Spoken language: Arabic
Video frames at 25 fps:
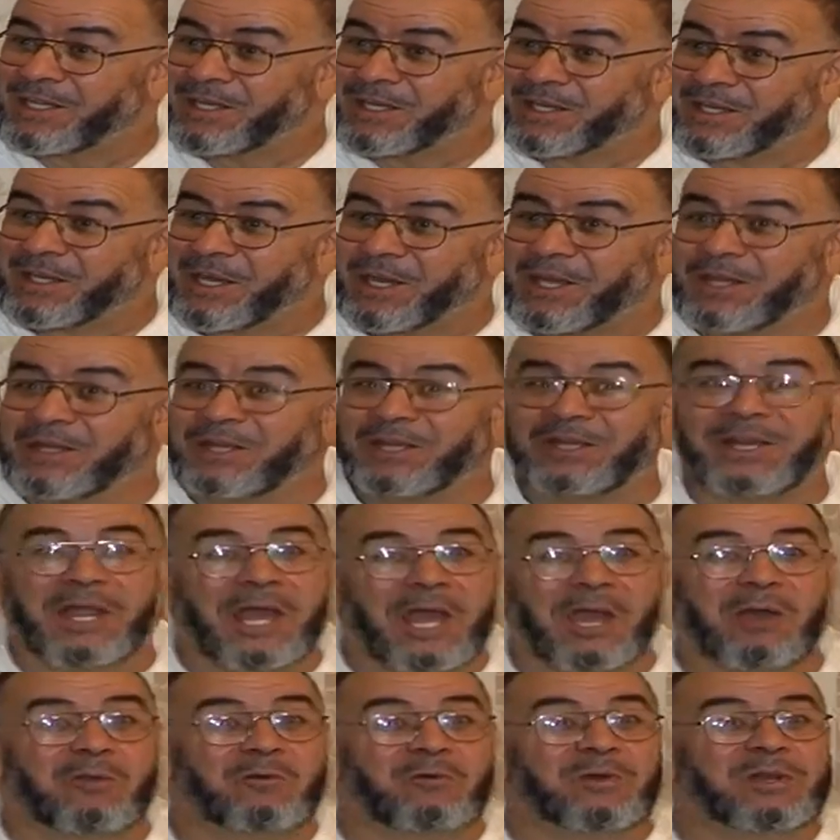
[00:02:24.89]
يعني
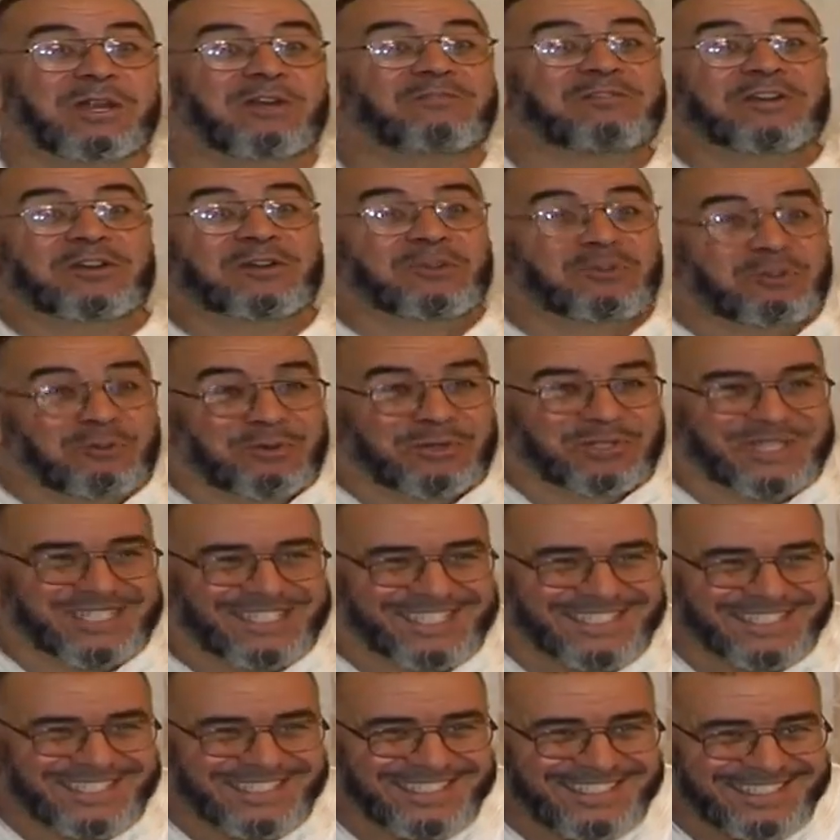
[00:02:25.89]
الاخ ولا
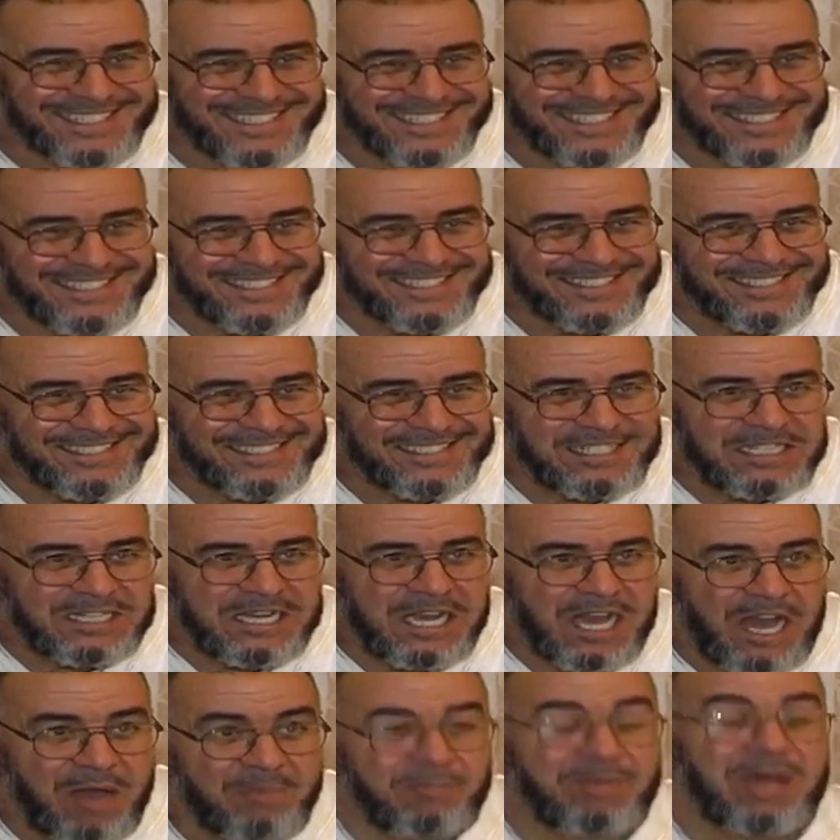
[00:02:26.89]
فيروس
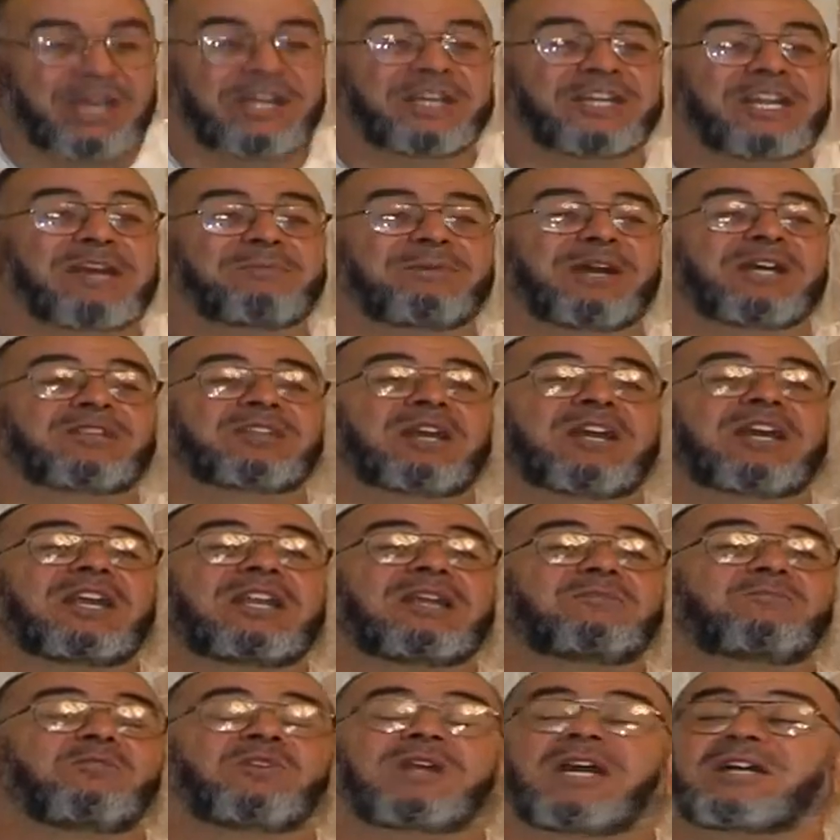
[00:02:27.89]
أما حينما
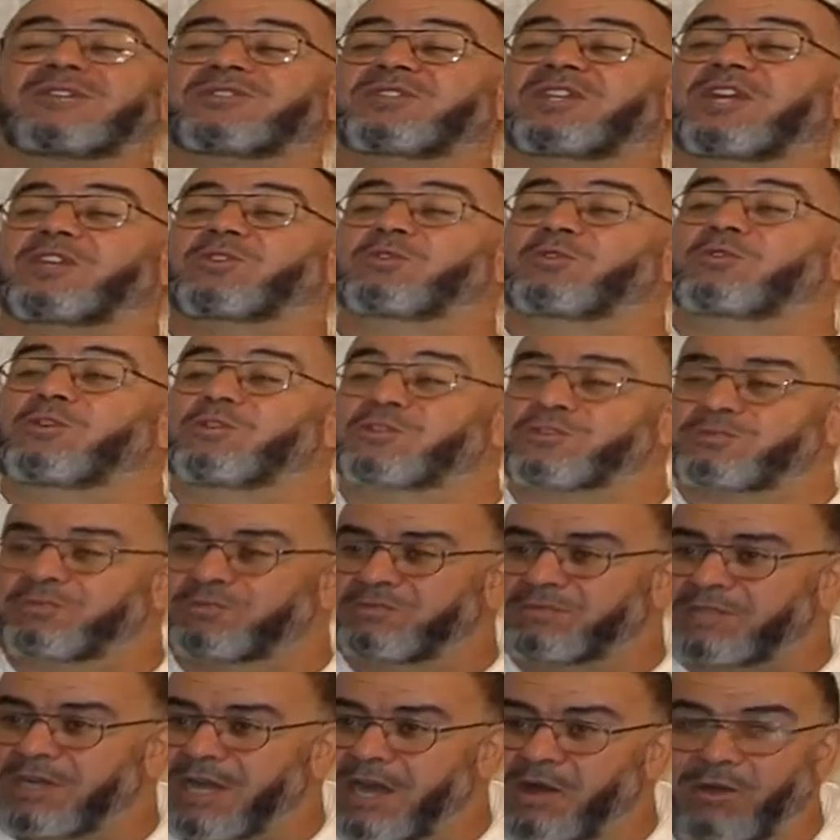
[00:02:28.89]
يتكلمون عن سيد قطب
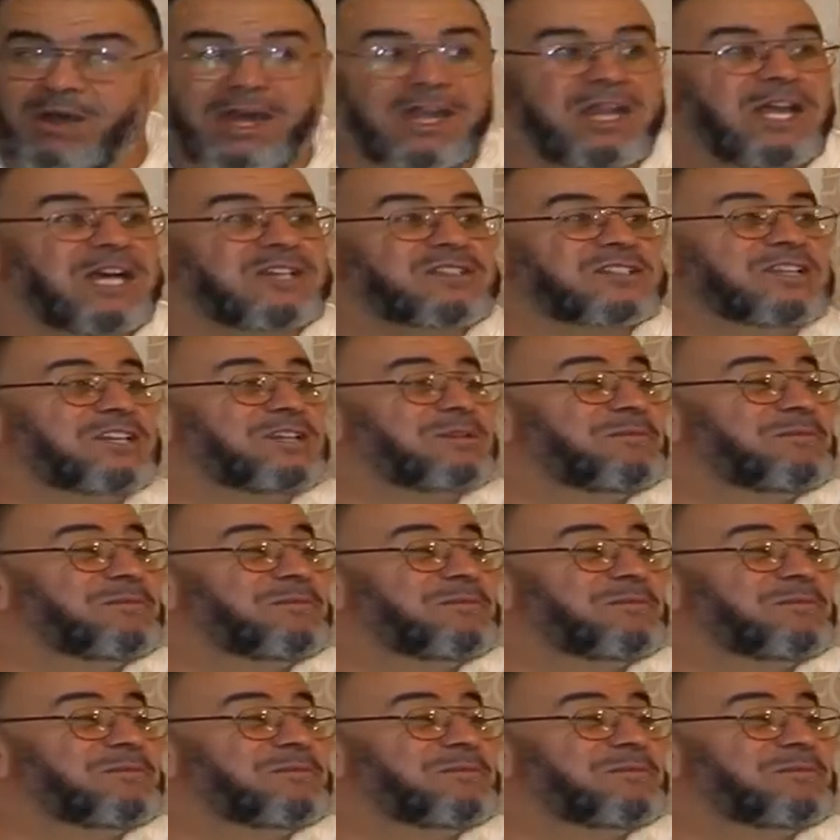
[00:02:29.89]
أو عن حسين